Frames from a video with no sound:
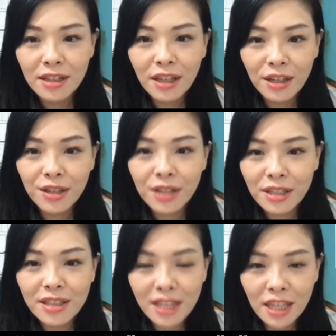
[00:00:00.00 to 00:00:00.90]
可
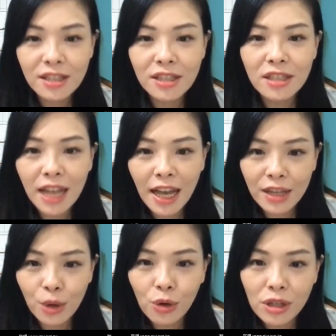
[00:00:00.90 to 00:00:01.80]
能性，是
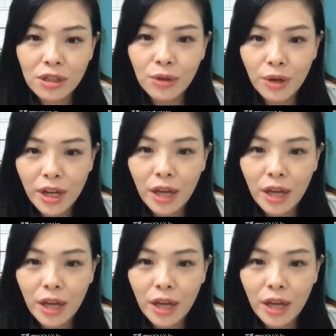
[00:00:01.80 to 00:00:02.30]
他有可能会